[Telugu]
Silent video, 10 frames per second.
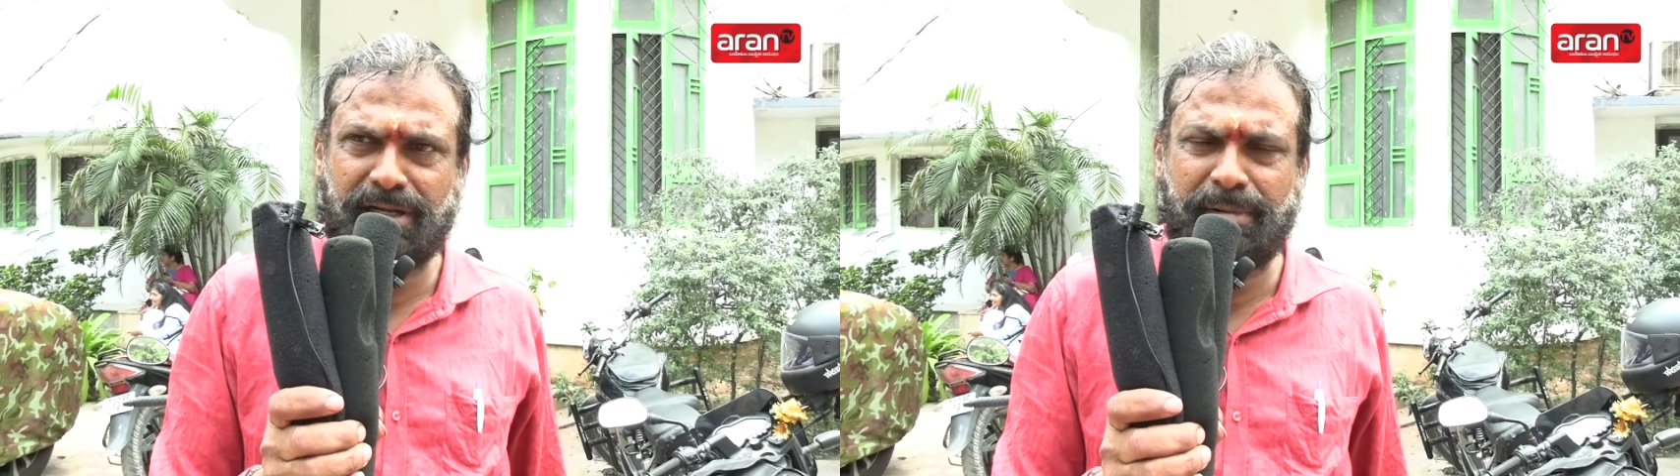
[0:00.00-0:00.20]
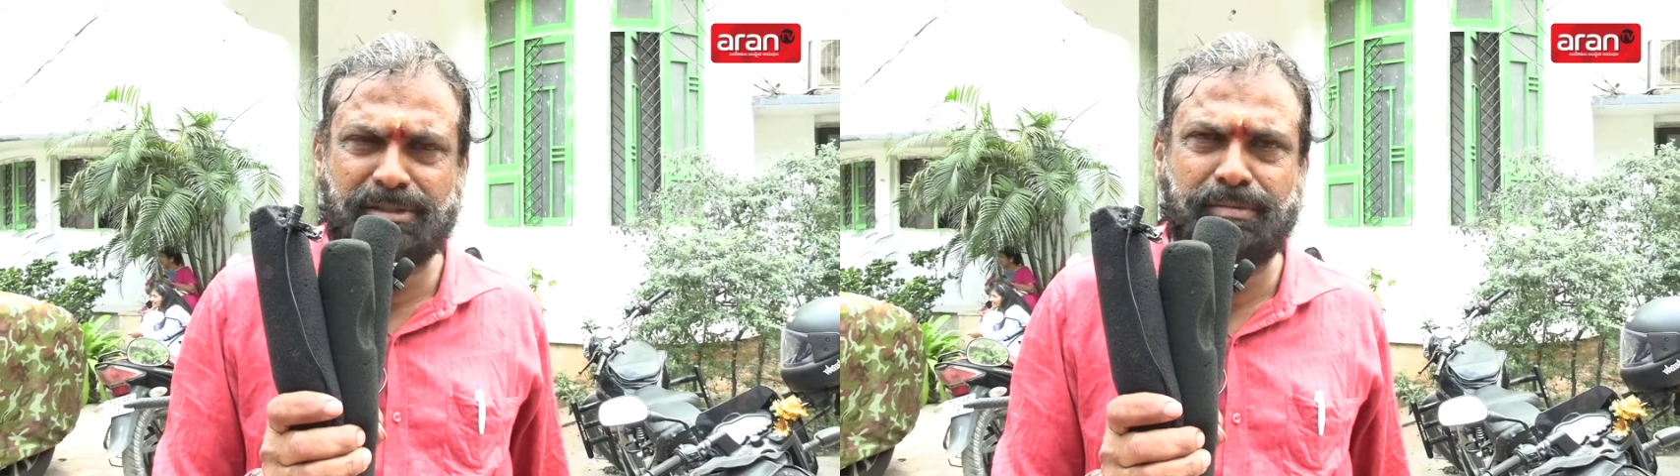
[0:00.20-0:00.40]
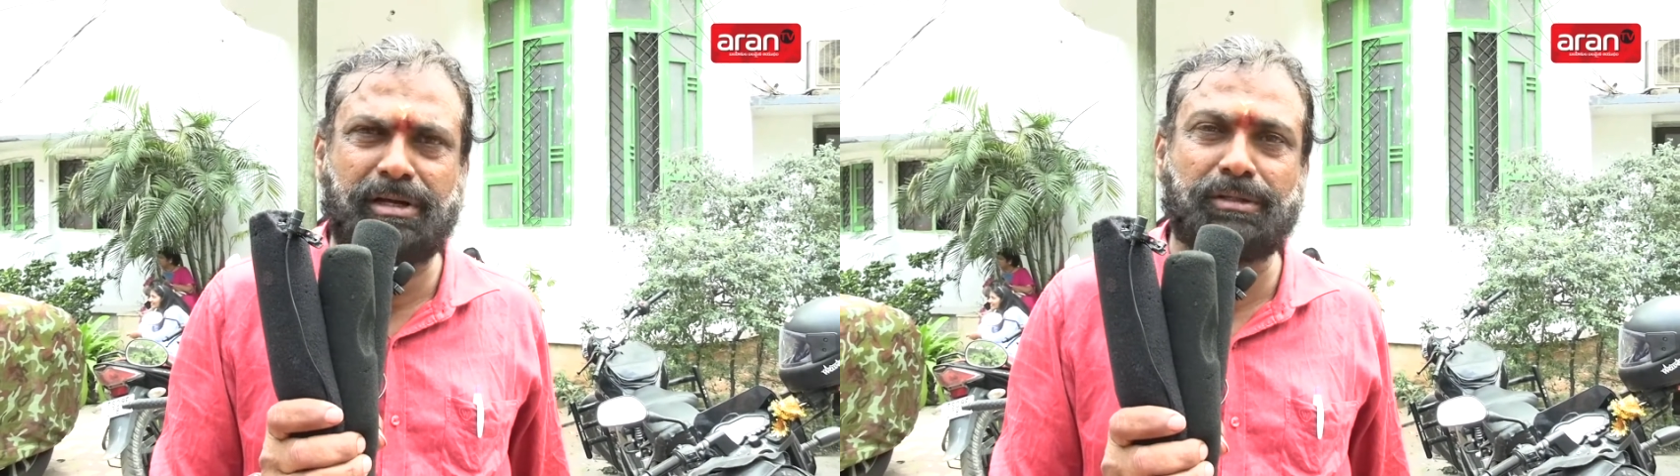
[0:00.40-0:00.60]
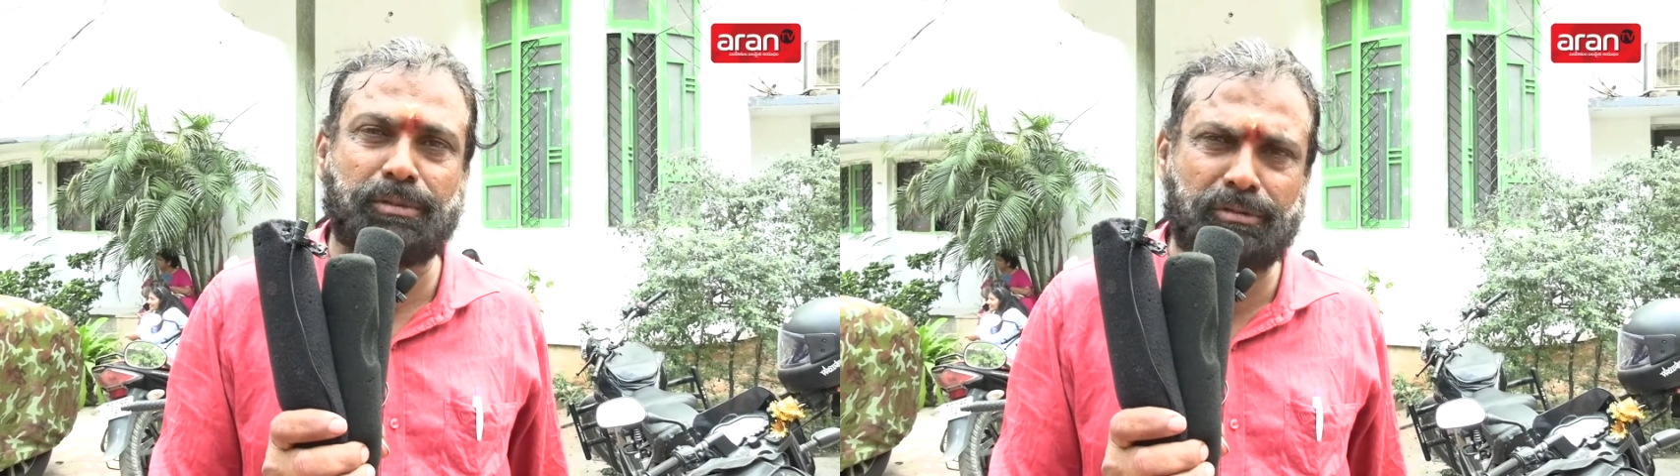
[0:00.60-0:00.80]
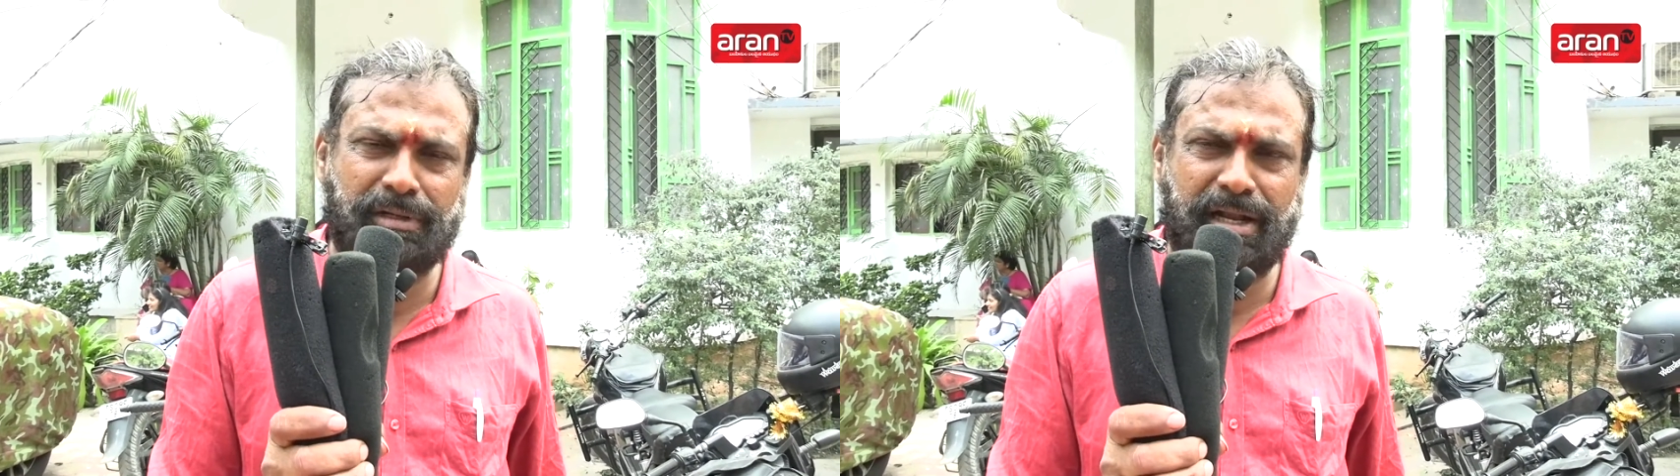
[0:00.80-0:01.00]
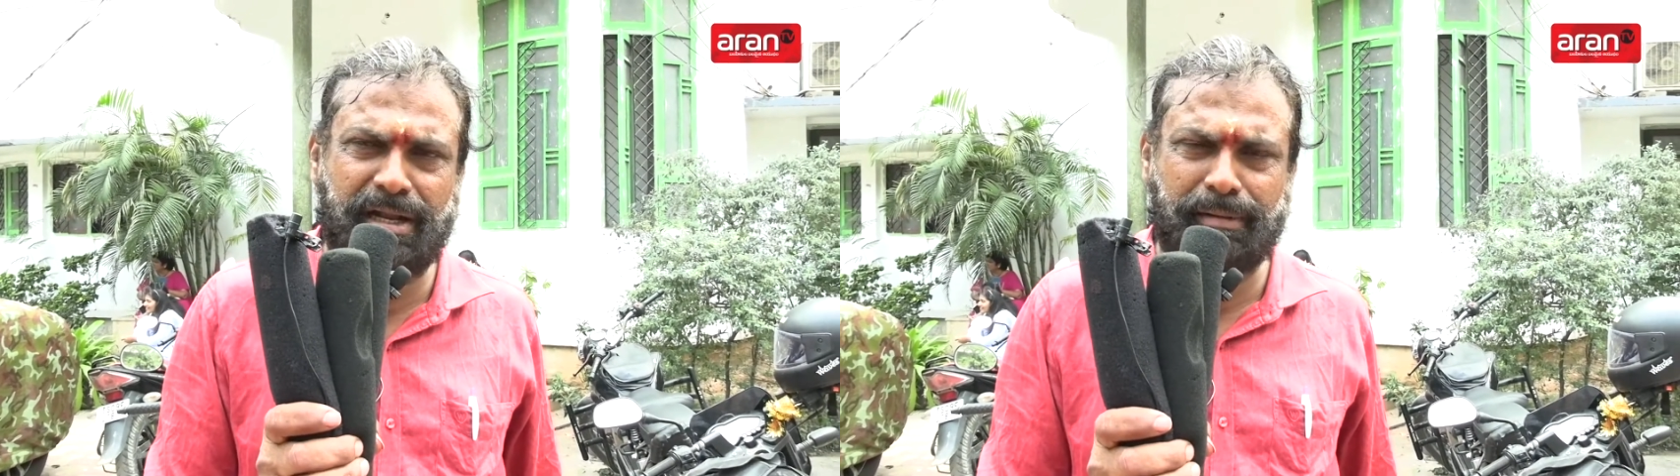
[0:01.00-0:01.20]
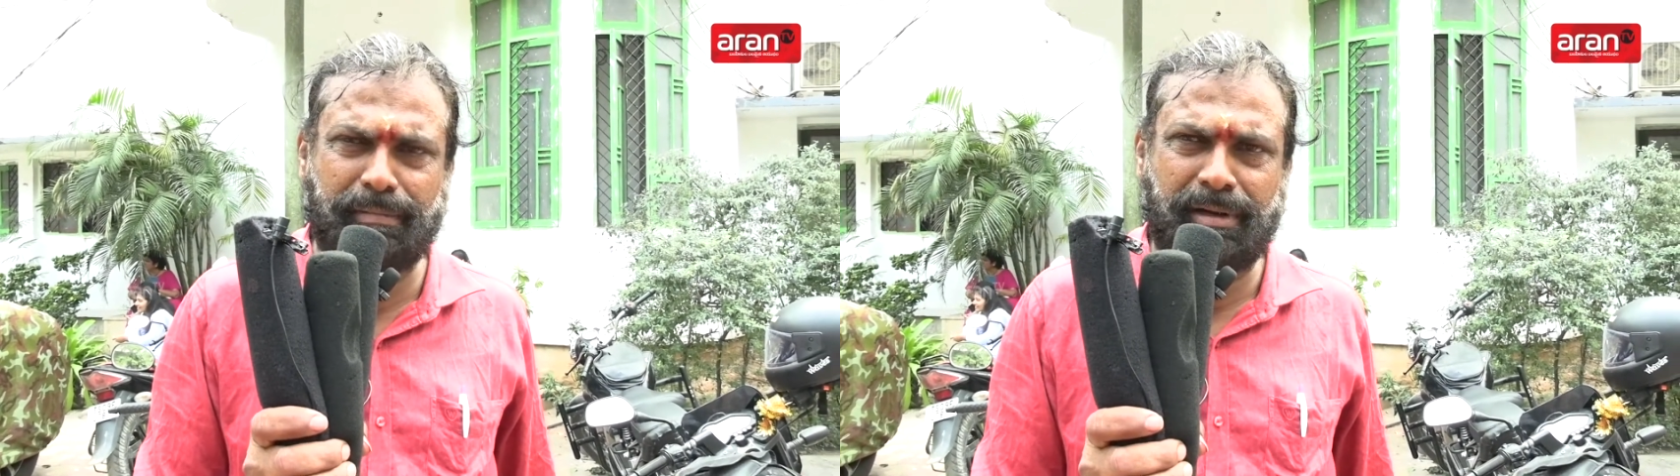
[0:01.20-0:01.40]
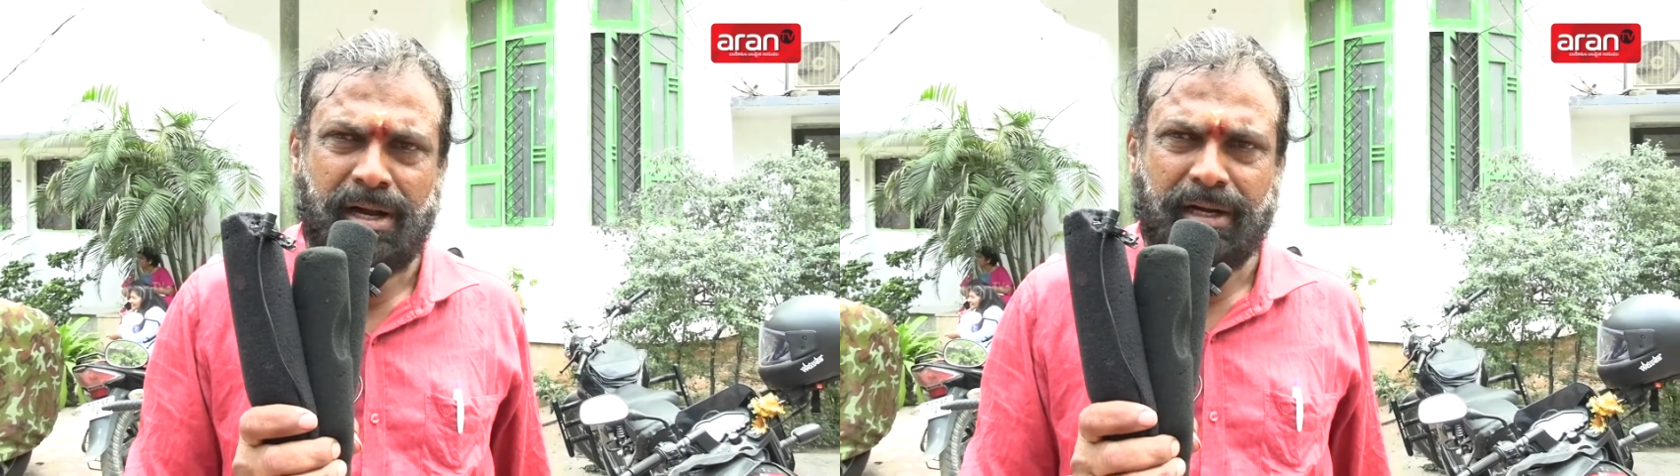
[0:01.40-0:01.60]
క్లైమాక్స్ ఫైట్ అద్భుతం వెనక